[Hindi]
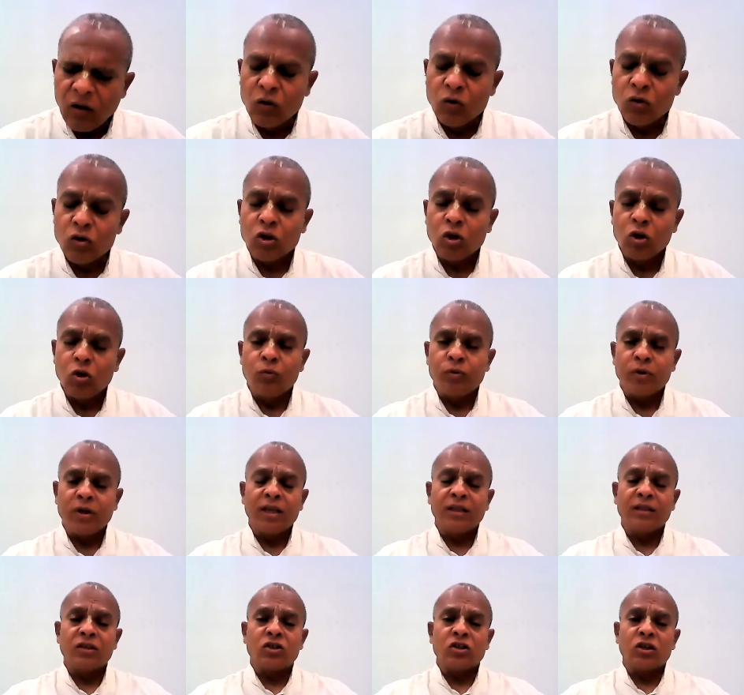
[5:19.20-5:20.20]
और उसके
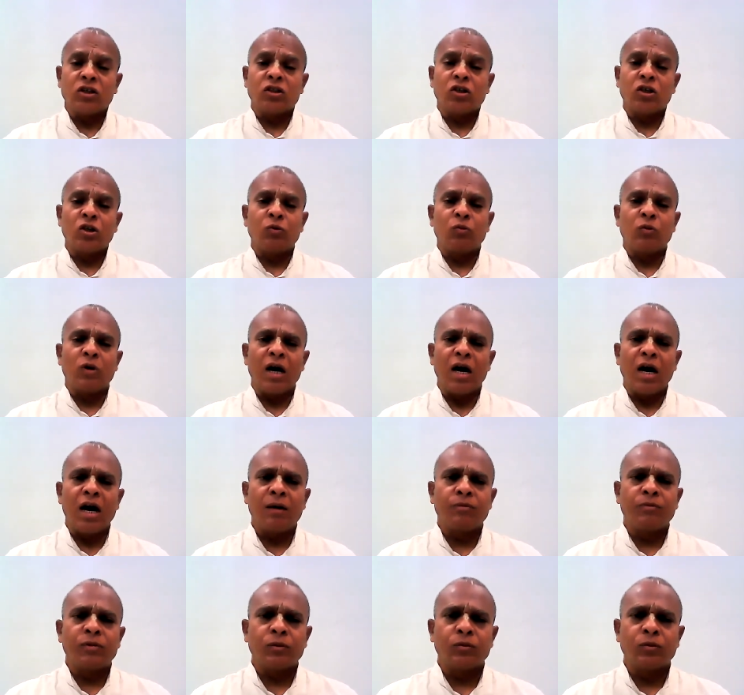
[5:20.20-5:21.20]
उपरांत चैतन्य
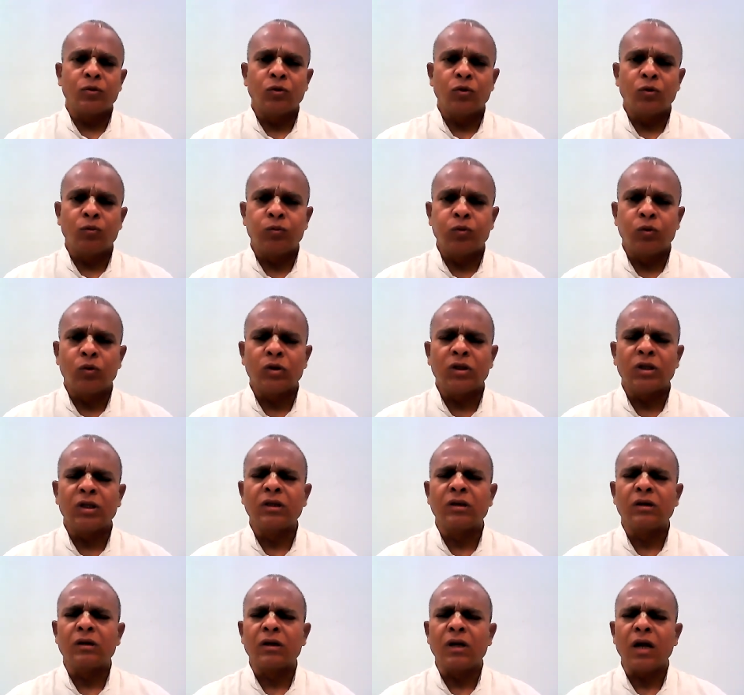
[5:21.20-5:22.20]
महाप्रभु
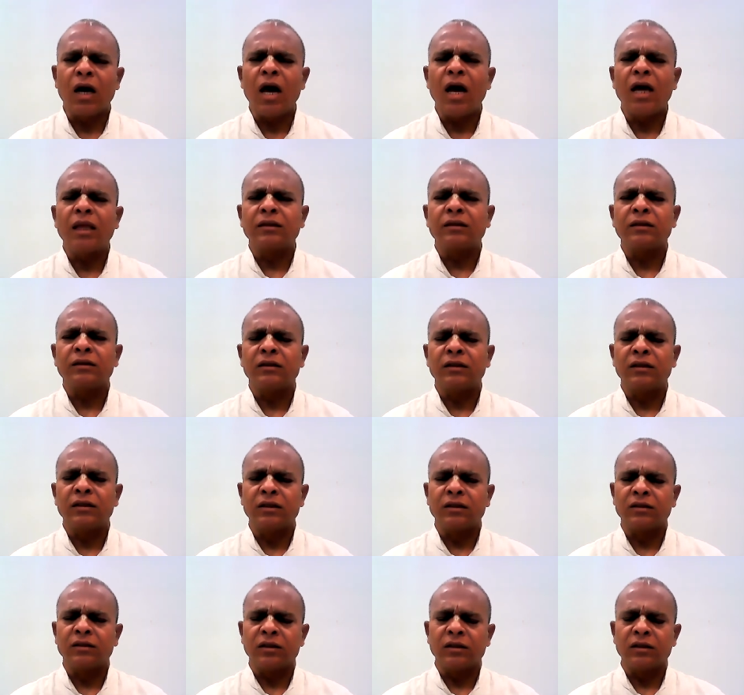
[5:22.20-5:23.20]
पूरी रात
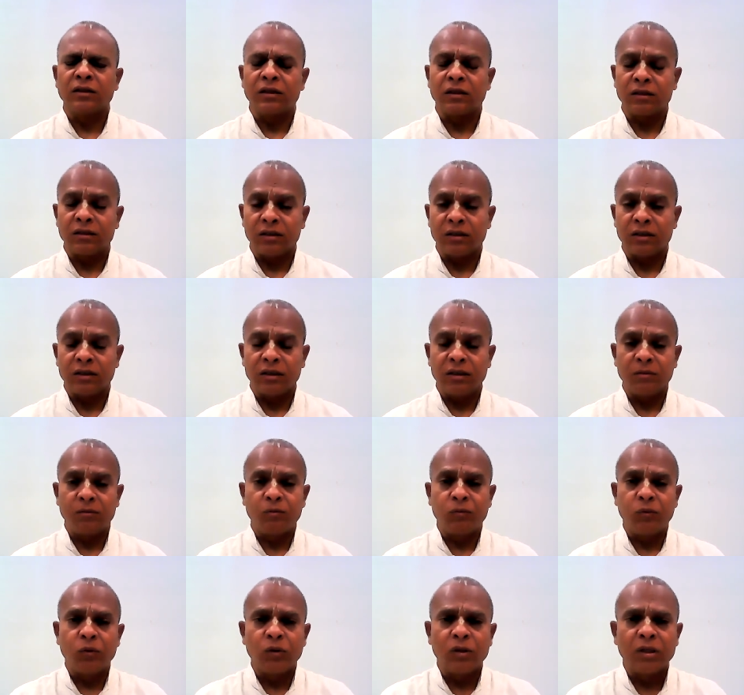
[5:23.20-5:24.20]
कीर्तन करते रहे
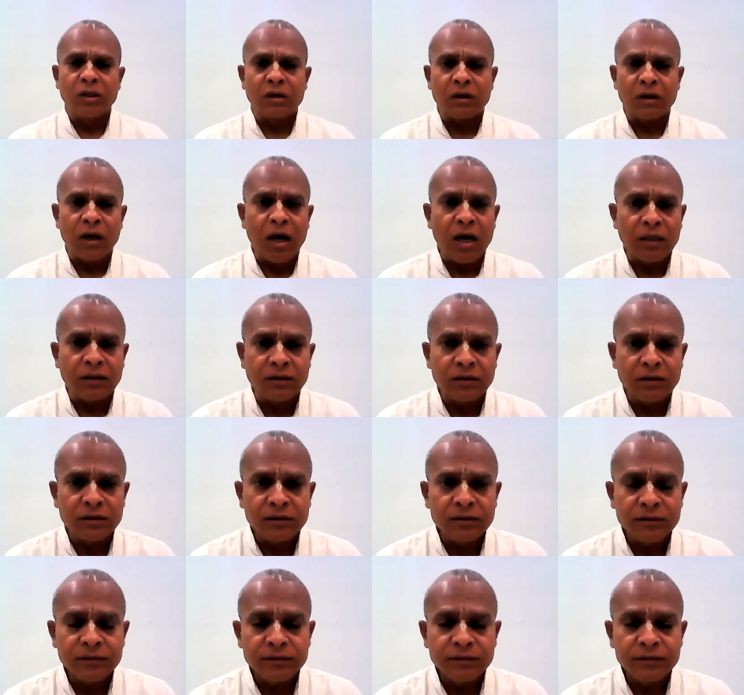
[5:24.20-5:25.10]
पूरी रात